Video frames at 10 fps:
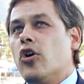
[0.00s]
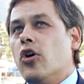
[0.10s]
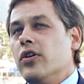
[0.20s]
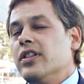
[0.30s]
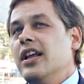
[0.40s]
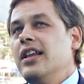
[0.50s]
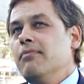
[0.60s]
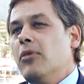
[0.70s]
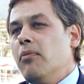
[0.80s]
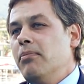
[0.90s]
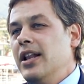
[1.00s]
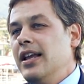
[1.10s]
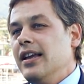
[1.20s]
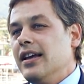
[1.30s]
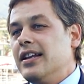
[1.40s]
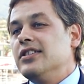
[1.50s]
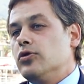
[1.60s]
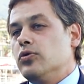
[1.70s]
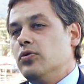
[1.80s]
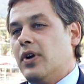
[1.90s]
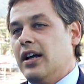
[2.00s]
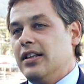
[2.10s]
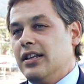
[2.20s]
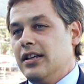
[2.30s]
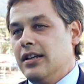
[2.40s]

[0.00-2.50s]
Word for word: con degli immobili ristrutturati.